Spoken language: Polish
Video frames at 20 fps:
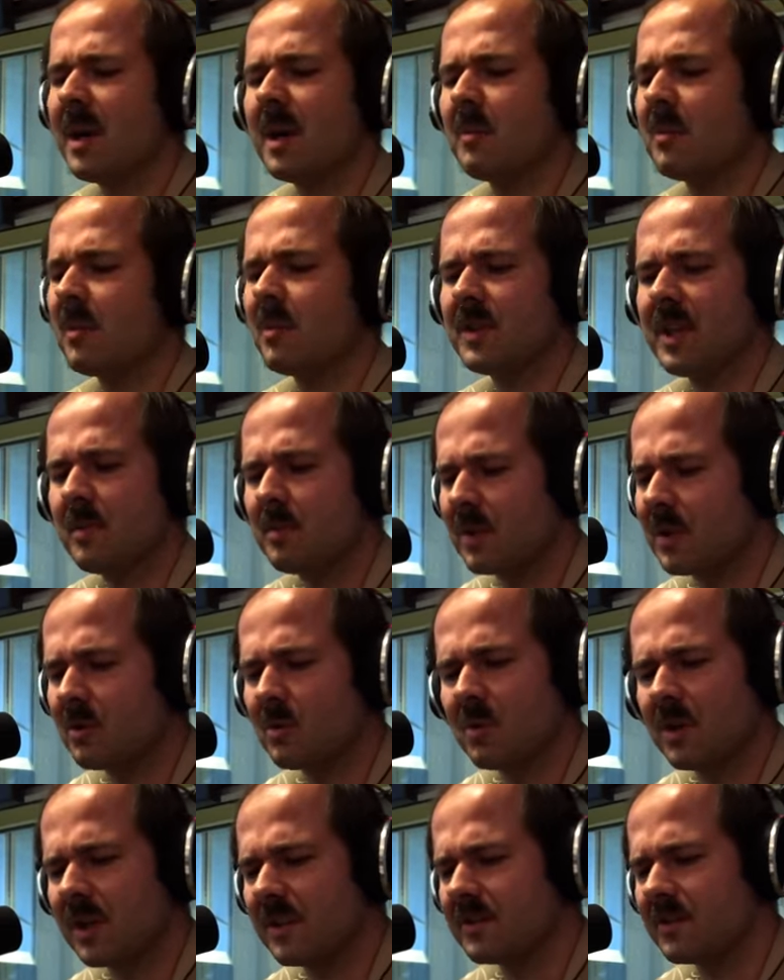albo na
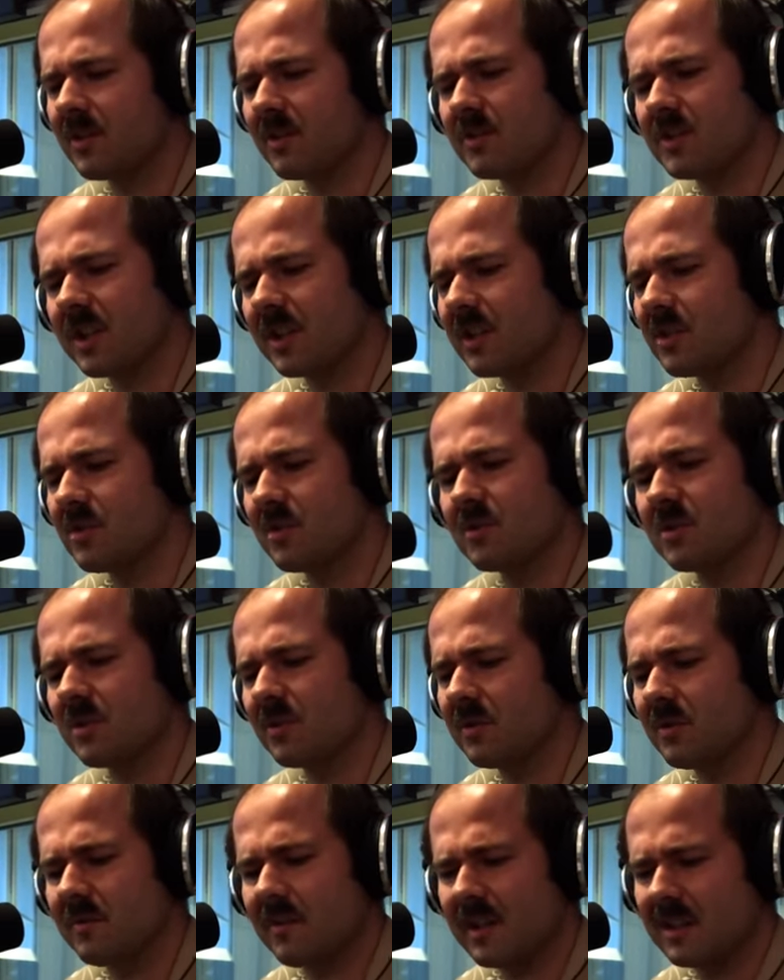perukę coś, jakieś
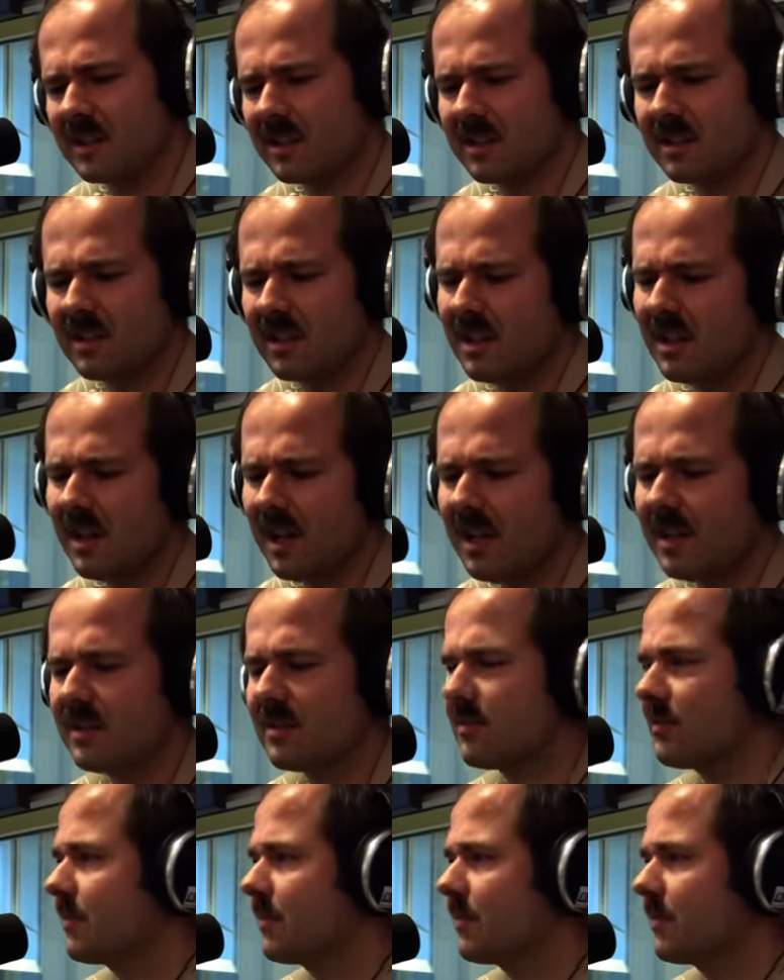odszkodowanie. Ja mam takie ale...